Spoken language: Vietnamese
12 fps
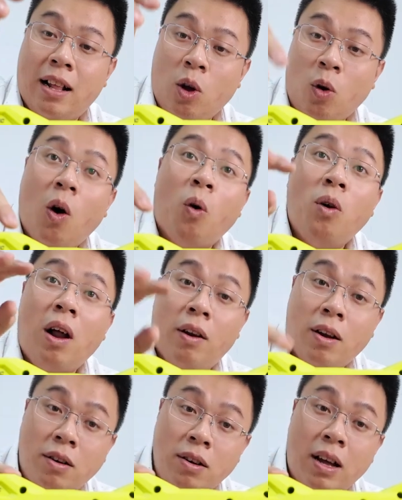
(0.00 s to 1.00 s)
tủ ủ lò
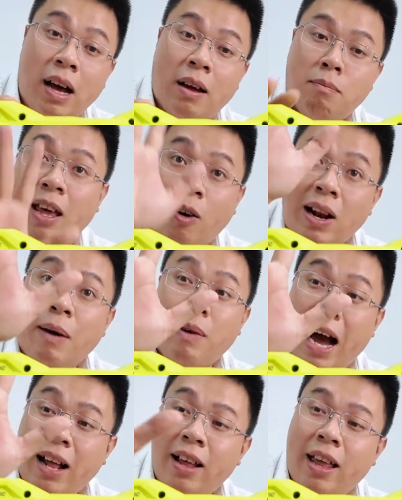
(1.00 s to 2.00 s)
nướng ha chỉ có 5
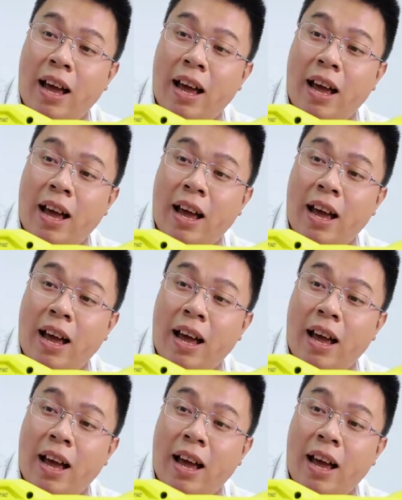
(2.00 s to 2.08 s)
cái thôi